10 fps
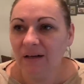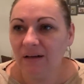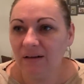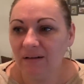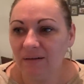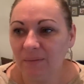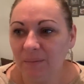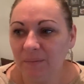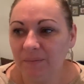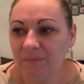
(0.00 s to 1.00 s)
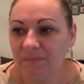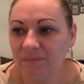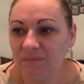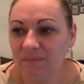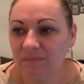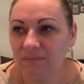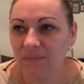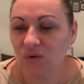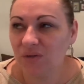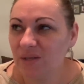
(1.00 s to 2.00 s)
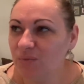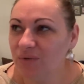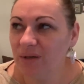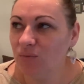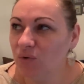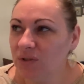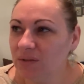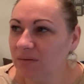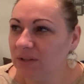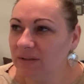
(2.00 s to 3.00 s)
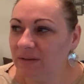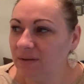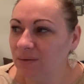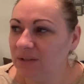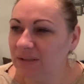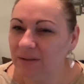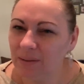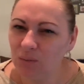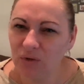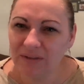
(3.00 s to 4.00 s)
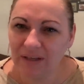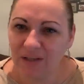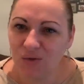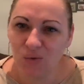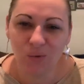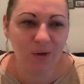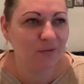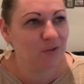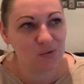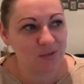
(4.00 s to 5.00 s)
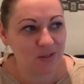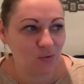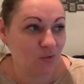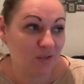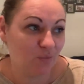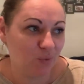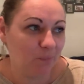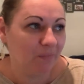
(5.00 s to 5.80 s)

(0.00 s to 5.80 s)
je sais plus les mots qui ont été utilisés, maussade je crois, enfin je sais, je sais plus.